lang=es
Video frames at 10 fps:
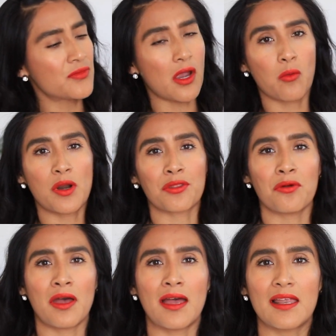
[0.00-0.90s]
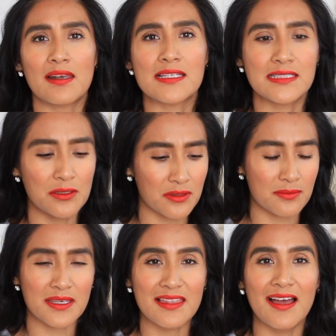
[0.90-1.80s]
de acuerdo al estilo de
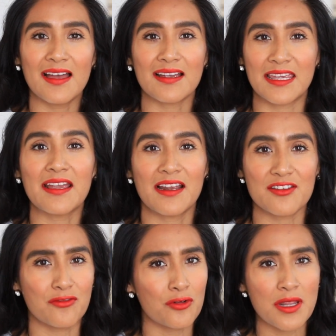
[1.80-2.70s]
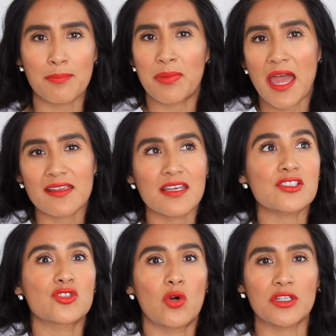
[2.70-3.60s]
vida aquí en California, playa,
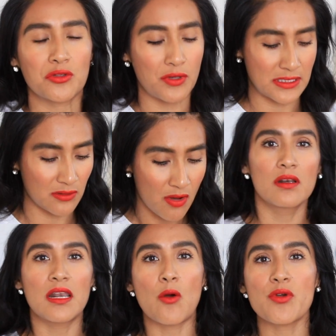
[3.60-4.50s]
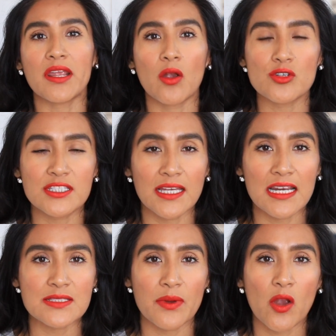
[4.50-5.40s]
sol y todo eso. La única cosita
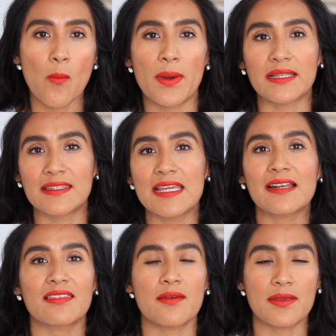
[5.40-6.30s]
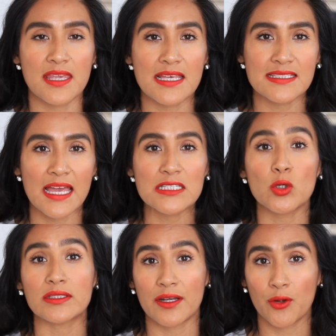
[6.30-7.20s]
que les voy a compartir de belleza es
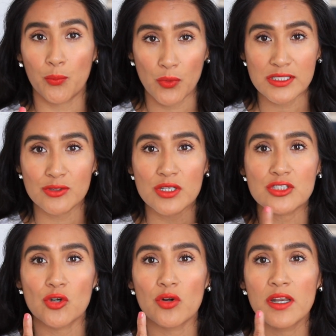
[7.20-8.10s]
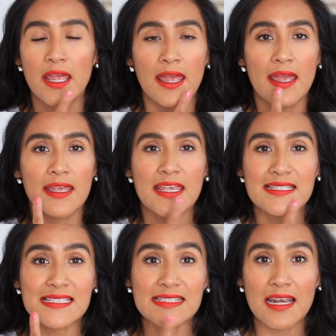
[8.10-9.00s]
lo que traigo puesto y son, y
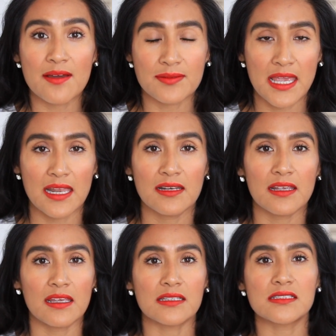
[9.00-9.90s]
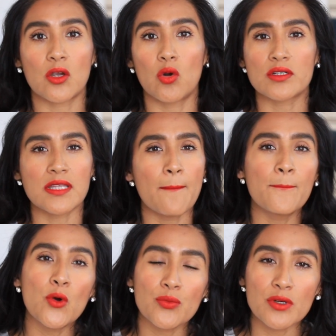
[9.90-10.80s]
es este labial, este color está
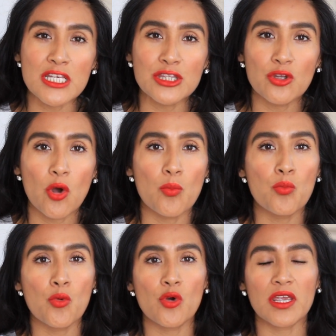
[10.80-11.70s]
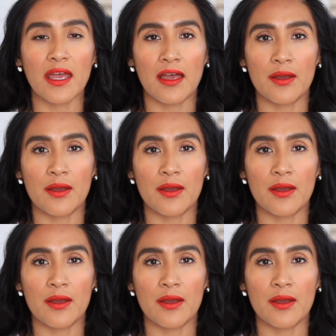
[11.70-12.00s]
muy bonito, muy